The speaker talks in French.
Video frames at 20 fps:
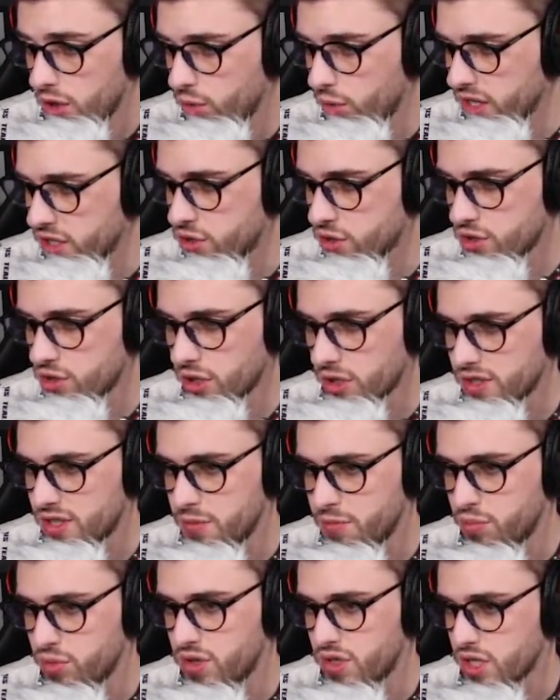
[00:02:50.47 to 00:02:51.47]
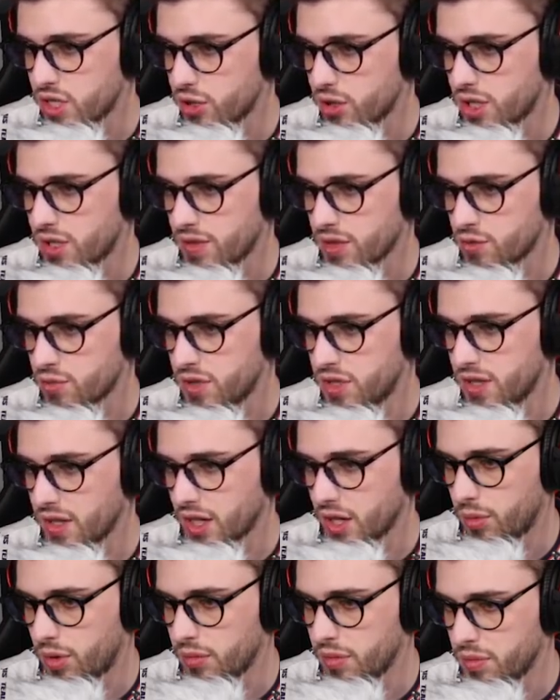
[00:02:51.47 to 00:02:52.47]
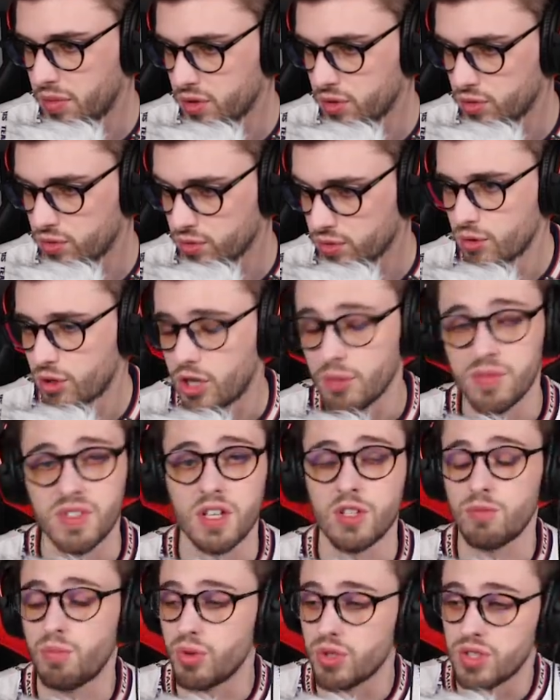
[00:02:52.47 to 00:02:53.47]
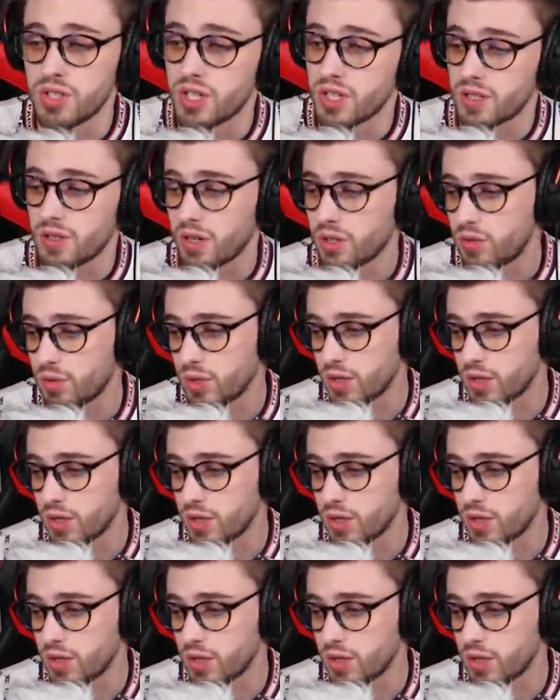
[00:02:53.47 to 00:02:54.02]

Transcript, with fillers: où elles sont sorties Putain j'ai cru qu'il y avait un zombie derrière moi mais pas du tout Donc comme ça tu peux déjà savoir que